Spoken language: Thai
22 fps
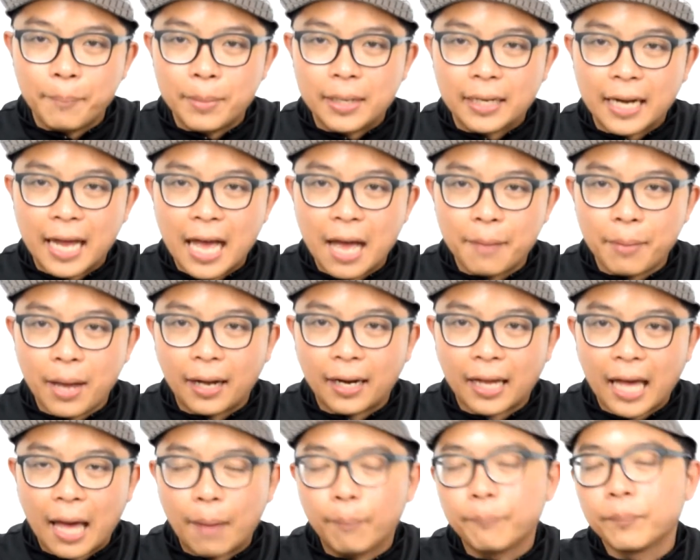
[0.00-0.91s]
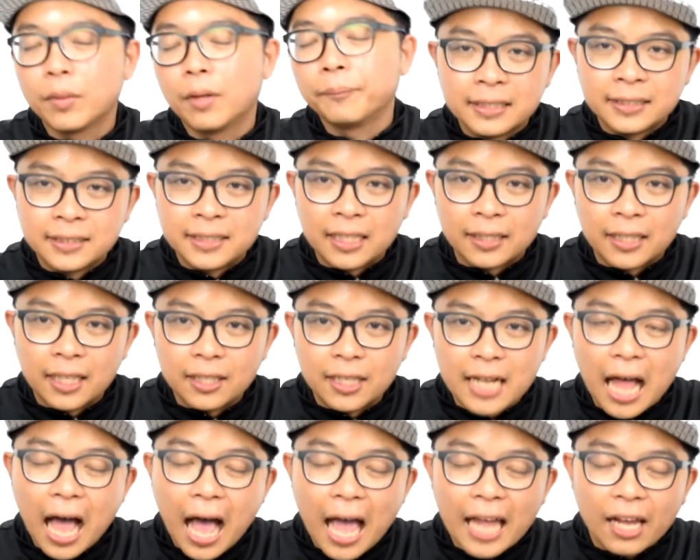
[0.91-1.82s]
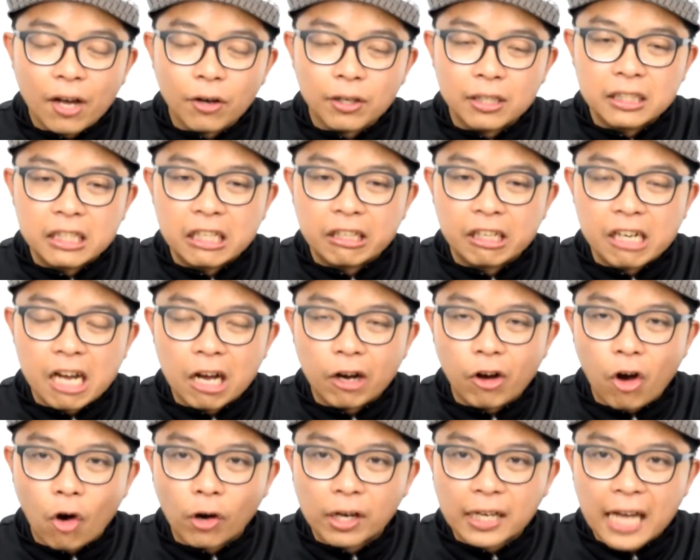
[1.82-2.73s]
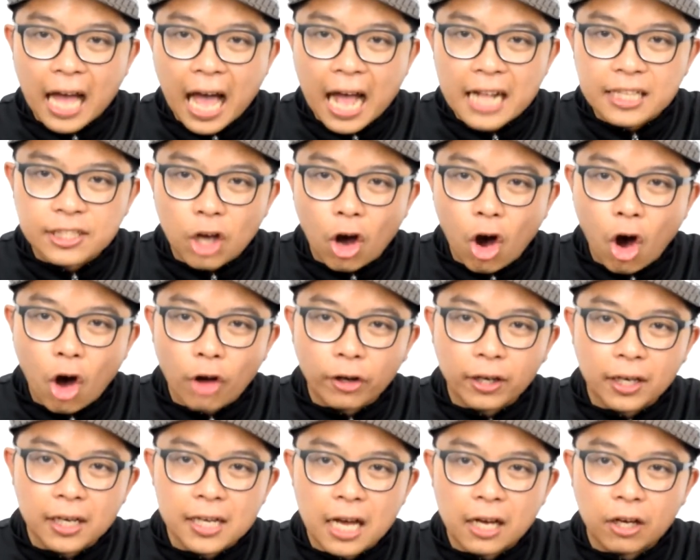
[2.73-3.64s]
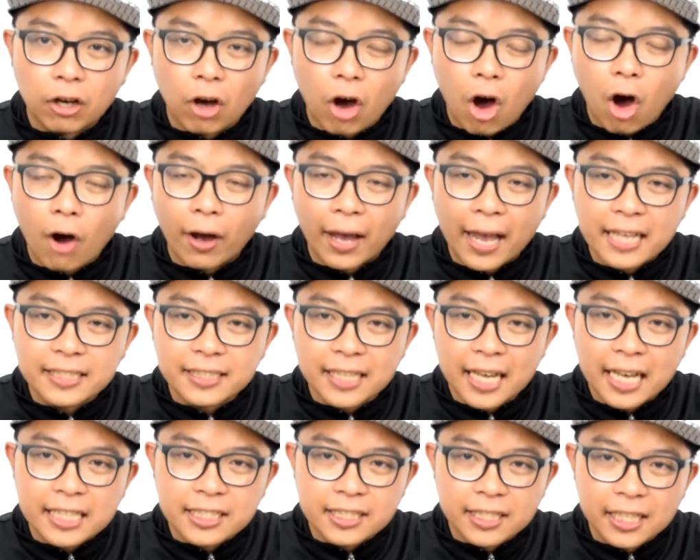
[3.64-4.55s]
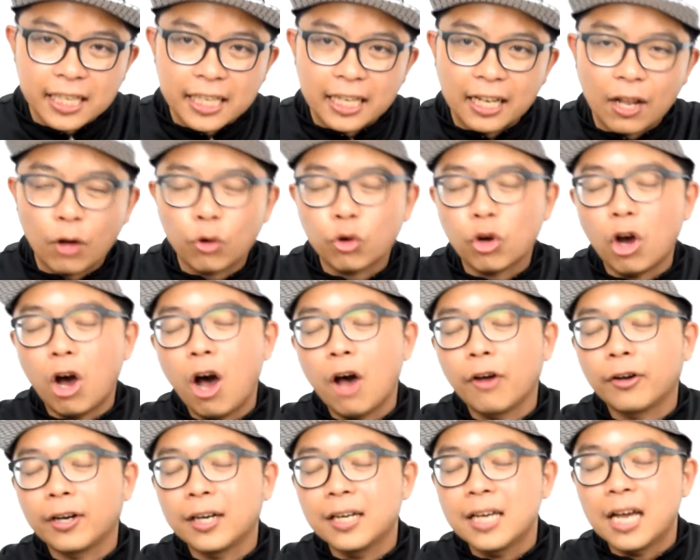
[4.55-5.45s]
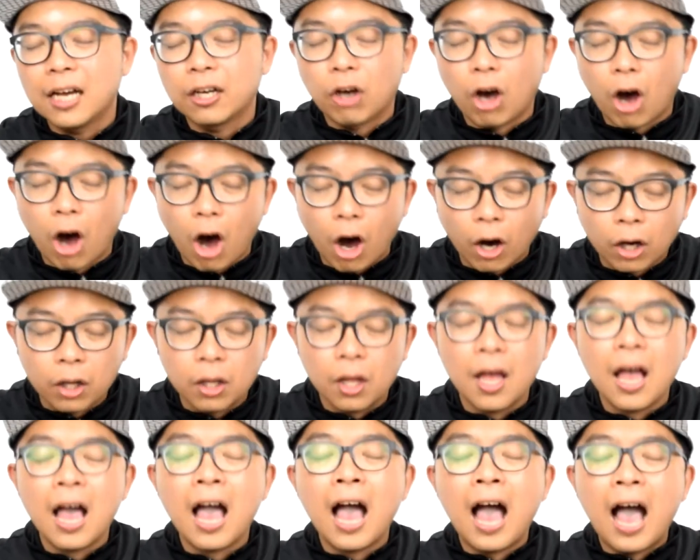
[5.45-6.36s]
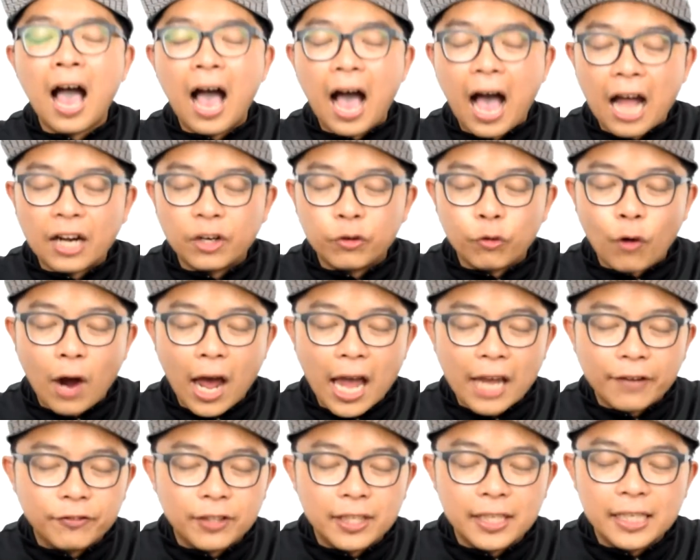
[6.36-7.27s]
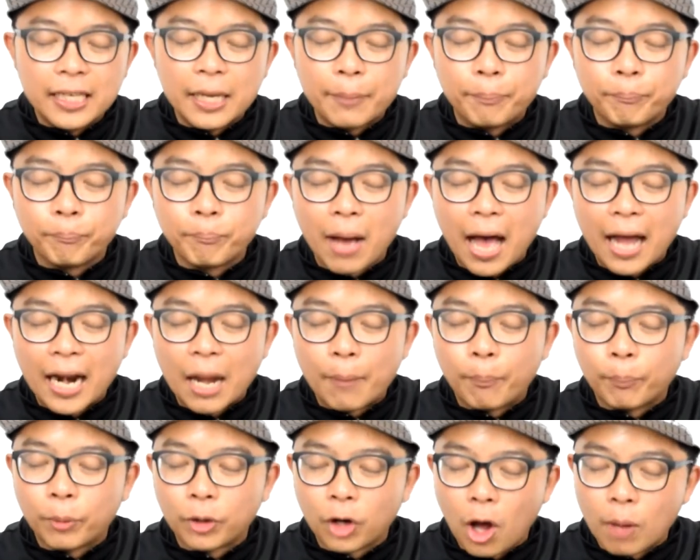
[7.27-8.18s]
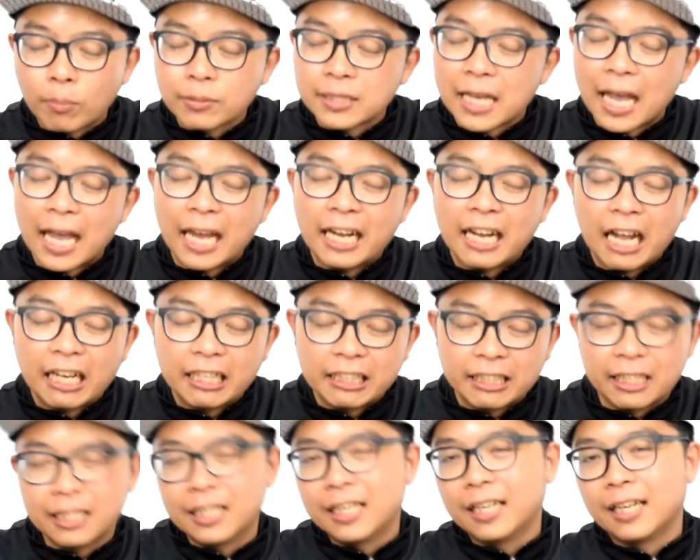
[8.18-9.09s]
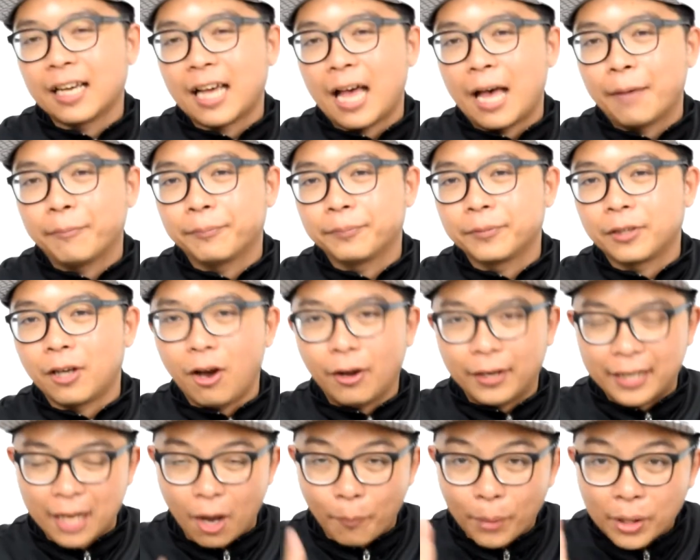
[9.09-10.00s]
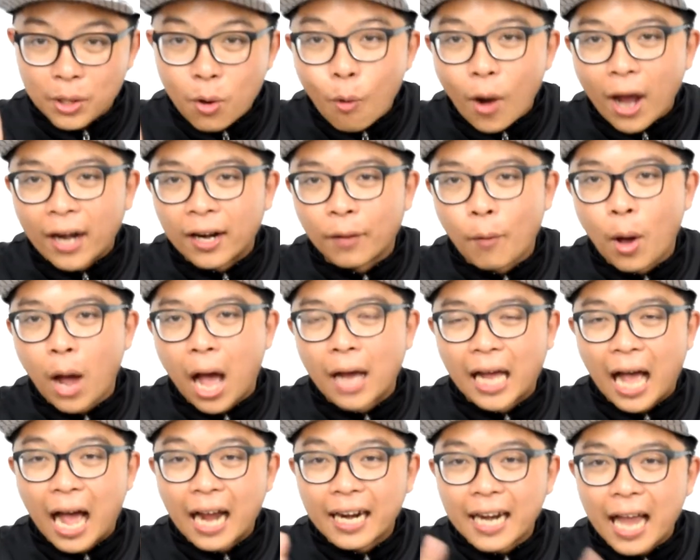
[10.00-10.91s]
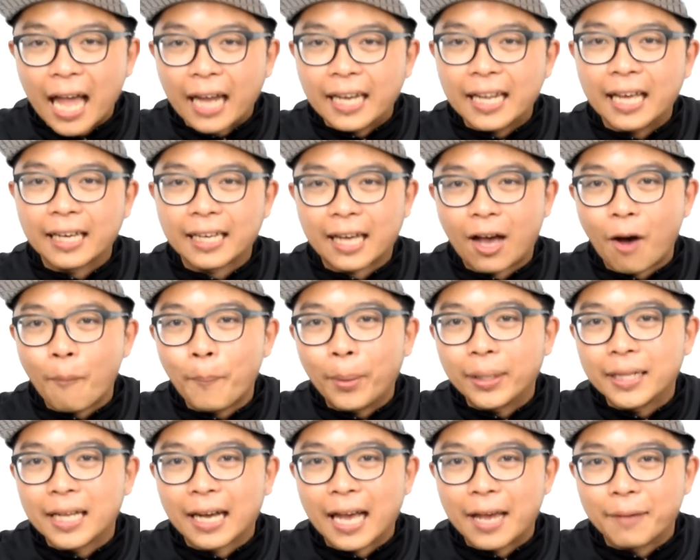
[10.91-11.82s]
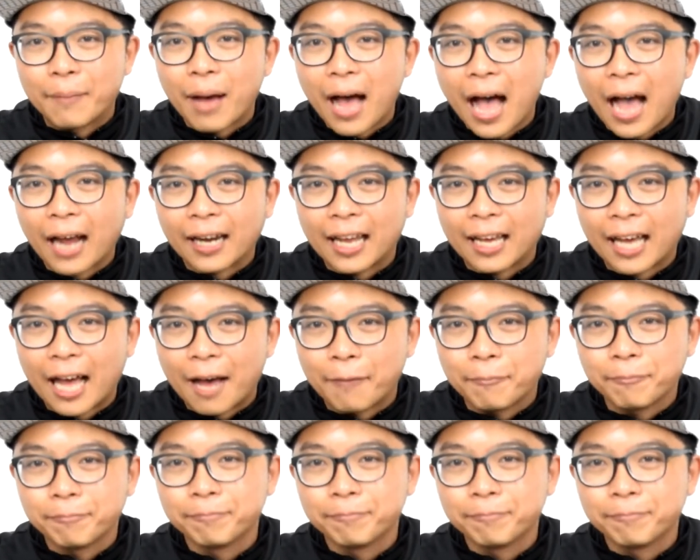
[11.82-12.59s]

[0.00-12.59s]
35,000ครับสิ่งที่ได้ก็คือเรื่องของการ์ดจอเรื่องของ SSD แล้วก็เรื่องของฮาร์ดไดรฟ์ที่มาแล้วพร้อมใช้ทันทีนะครับ ก็เดี๋ยวไปดูกันว่าข้างในเนี่ยเขาเป็นยังไงบ้างนะครับ